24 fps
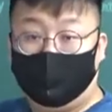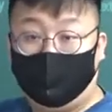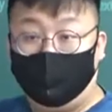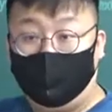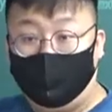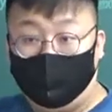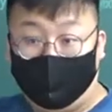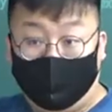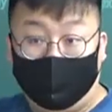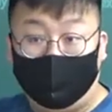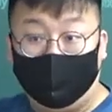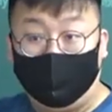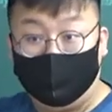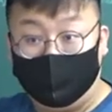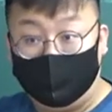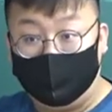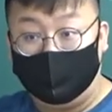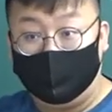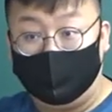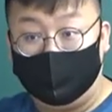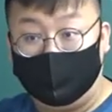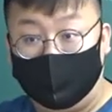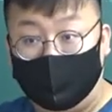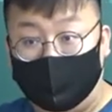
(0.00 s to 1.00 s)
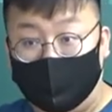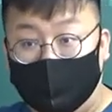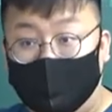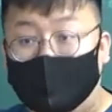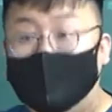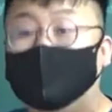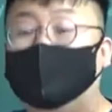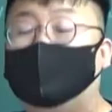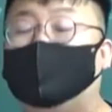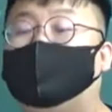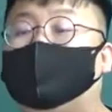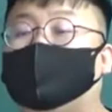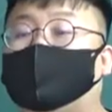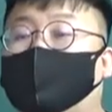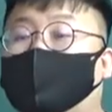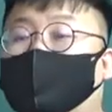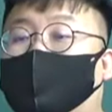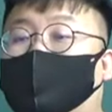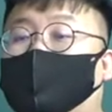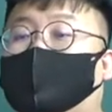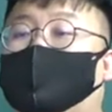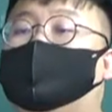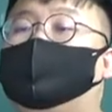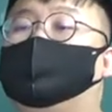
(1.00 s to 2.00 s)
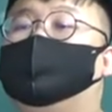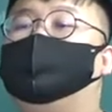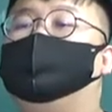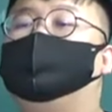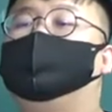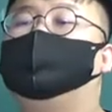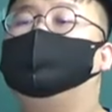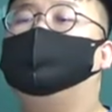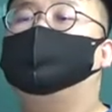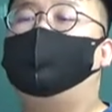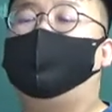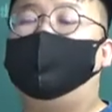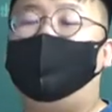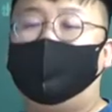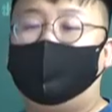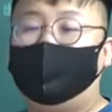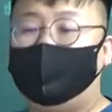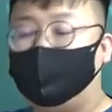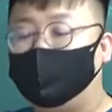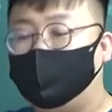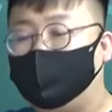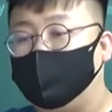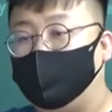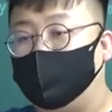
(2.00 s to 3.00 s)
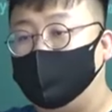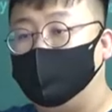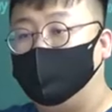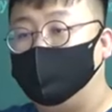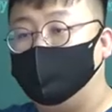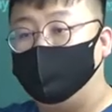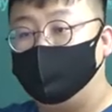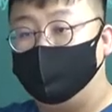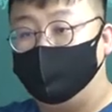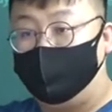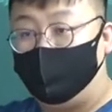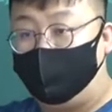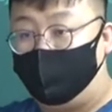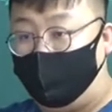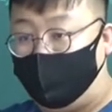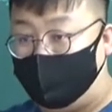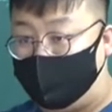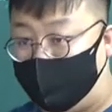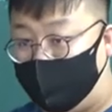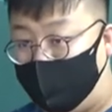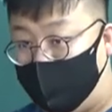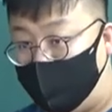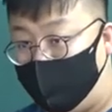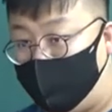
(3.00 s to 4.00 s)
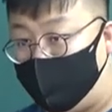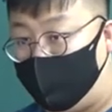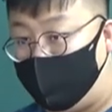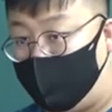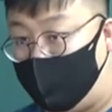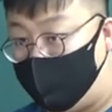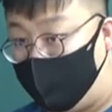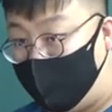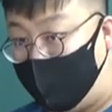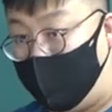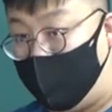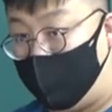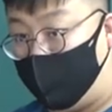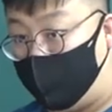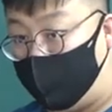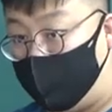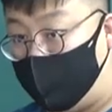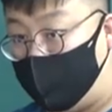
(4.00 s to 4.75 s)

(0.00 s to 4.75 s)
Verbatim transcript: 게 원래 맞거든. 근데 근데 특정한 그런 부류의 사람들을 말하고